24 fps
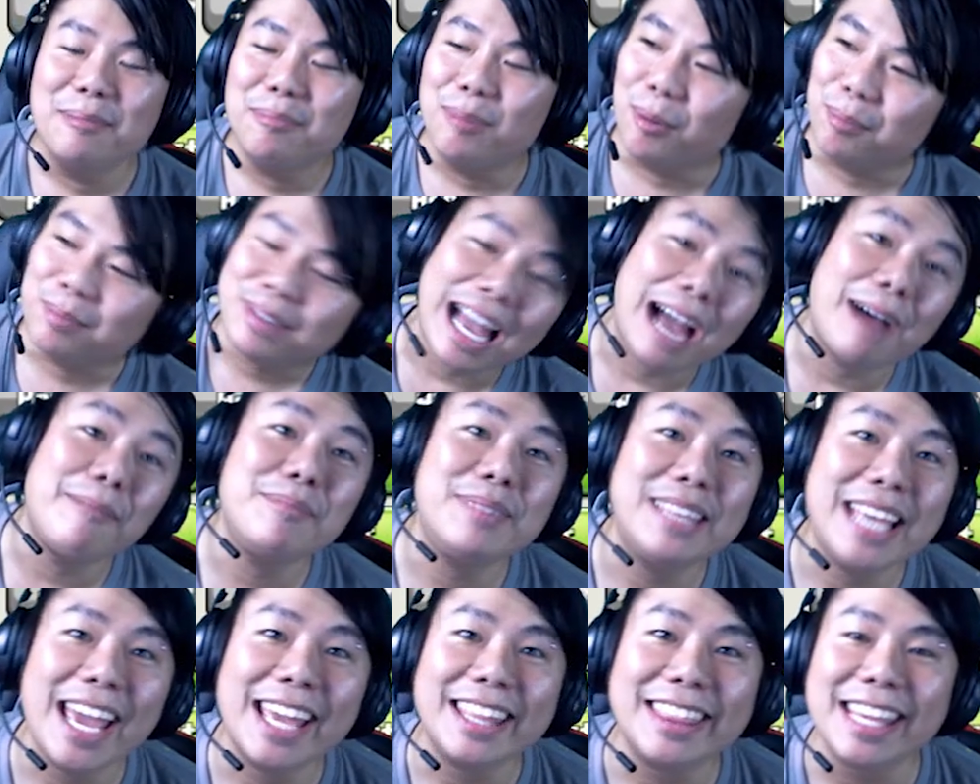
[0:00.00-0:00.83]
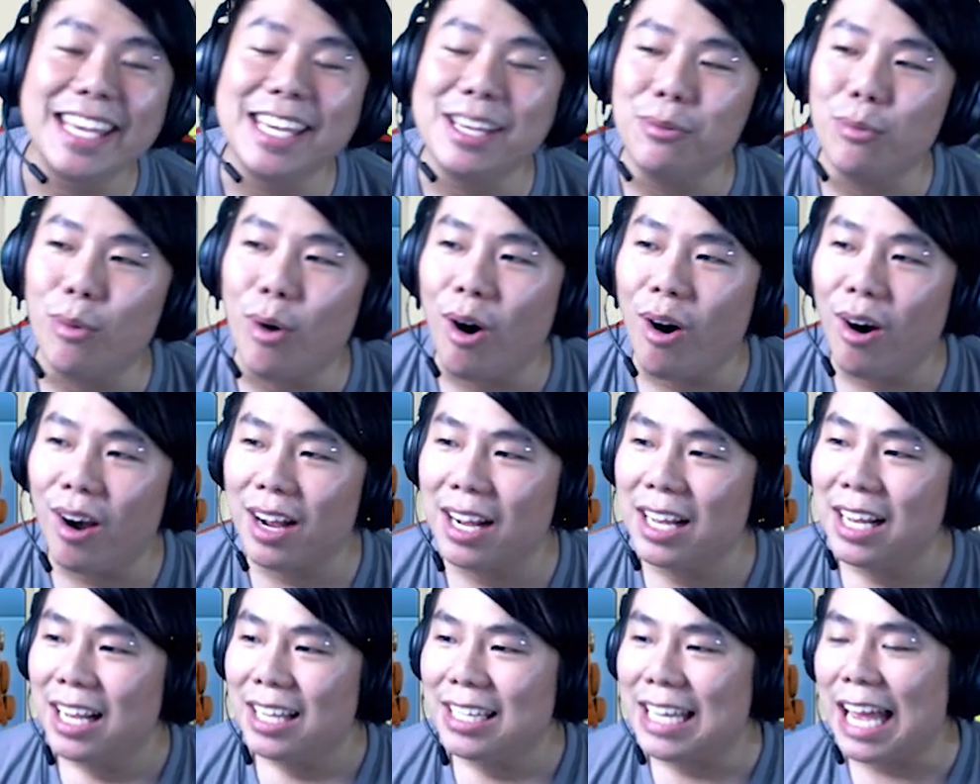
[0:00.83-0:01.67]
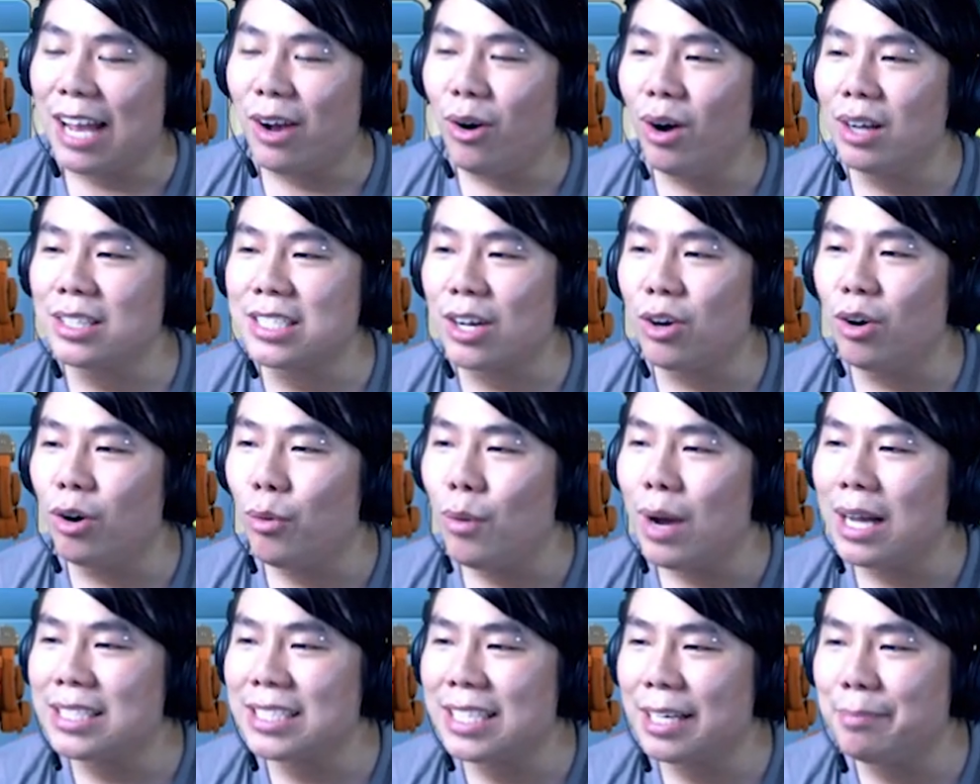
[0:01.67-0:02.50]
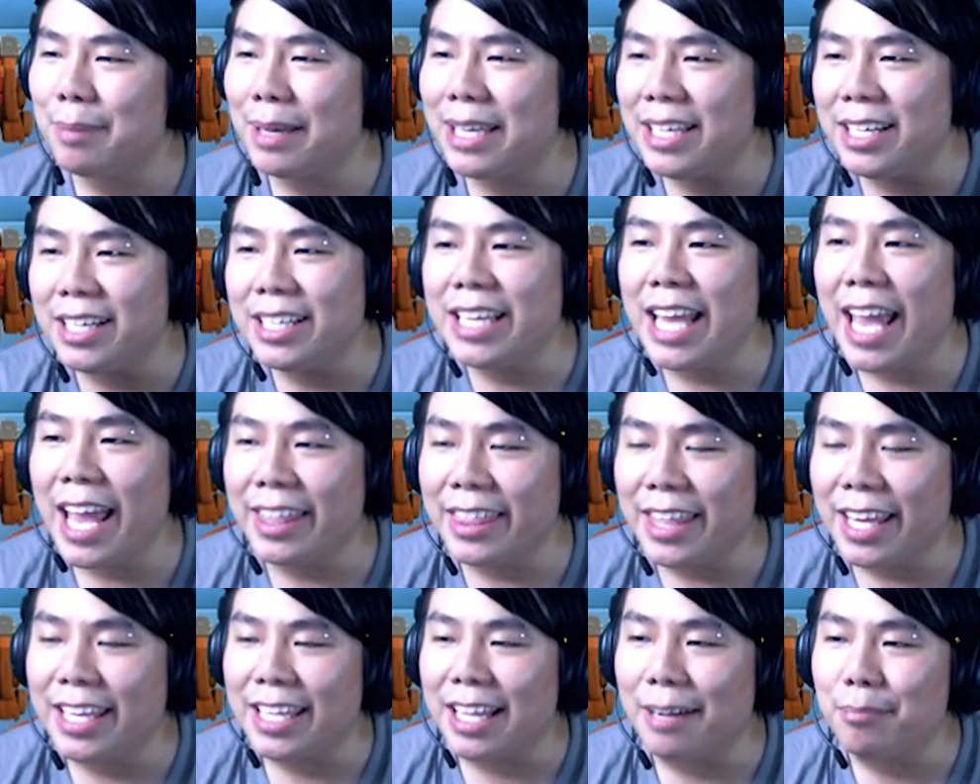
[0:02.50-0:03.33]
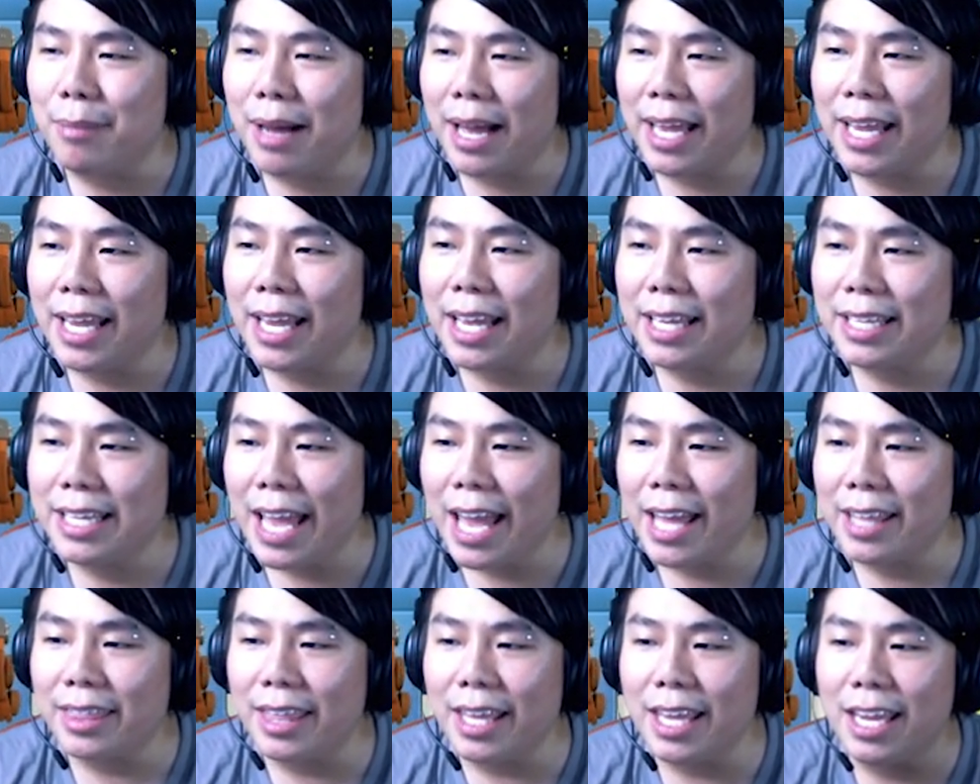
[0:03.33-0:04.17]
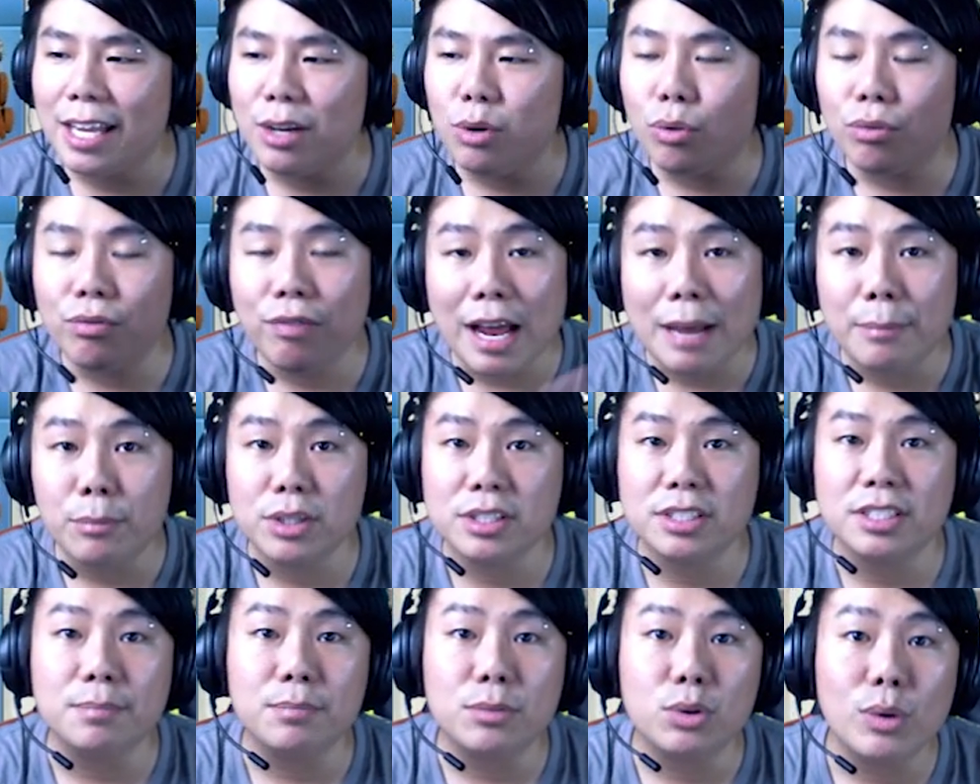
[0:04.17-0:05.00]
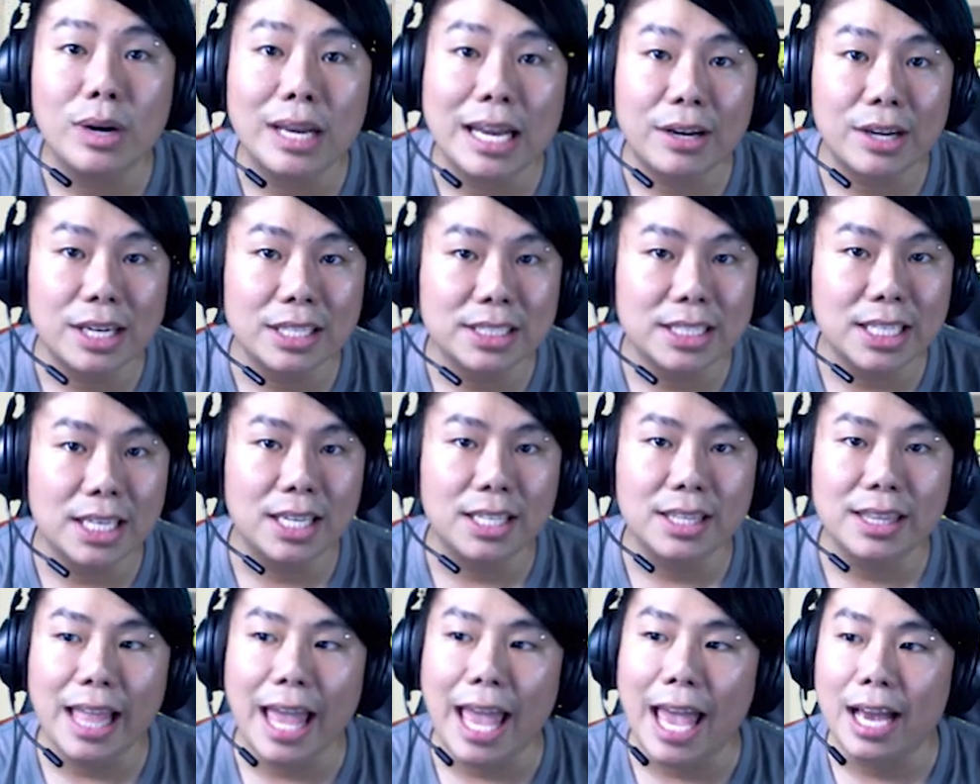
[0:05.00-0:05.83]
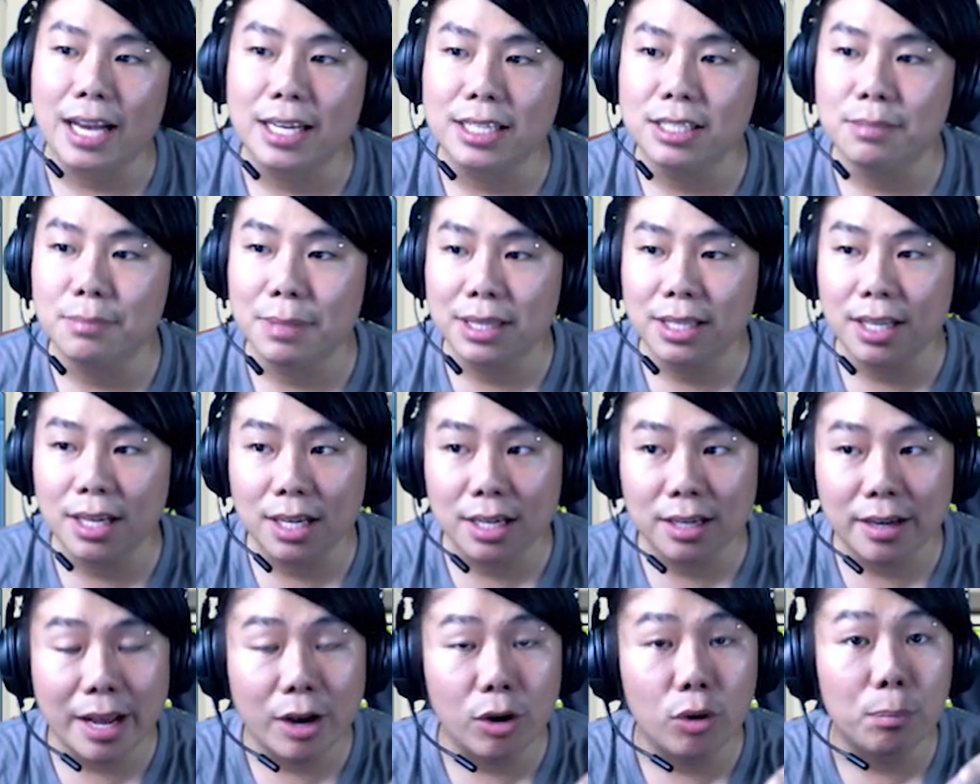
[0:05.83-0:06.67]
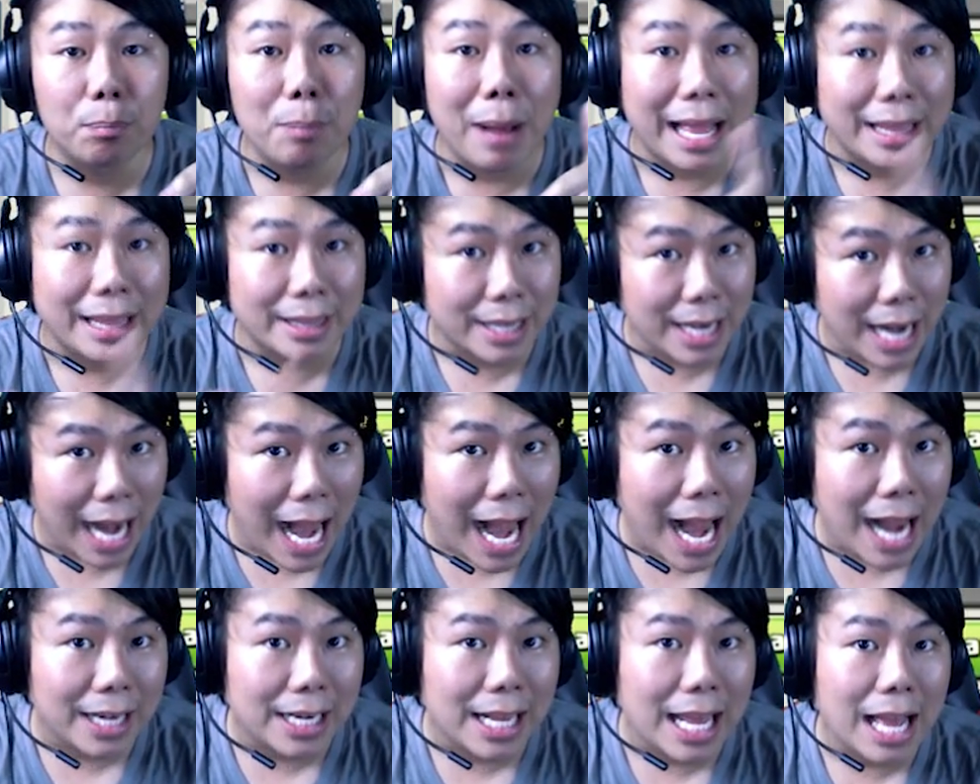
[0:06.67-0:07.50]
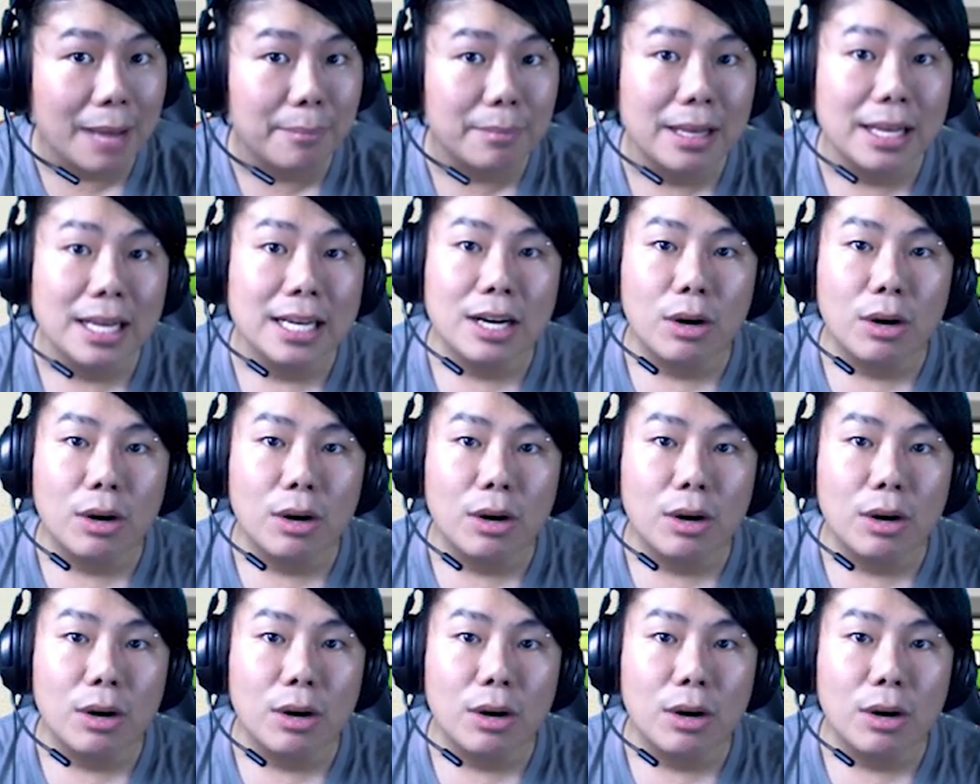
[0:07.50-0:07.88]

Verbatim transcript: ผมทำเยติวอล์กหลายคนอาจจะงงว่าจะไปยื้อเยติทำไม เยติลูกไฟหมด 10 ตัววก็จริงแต่คือมันเดินเร็วปานกลางนะครับ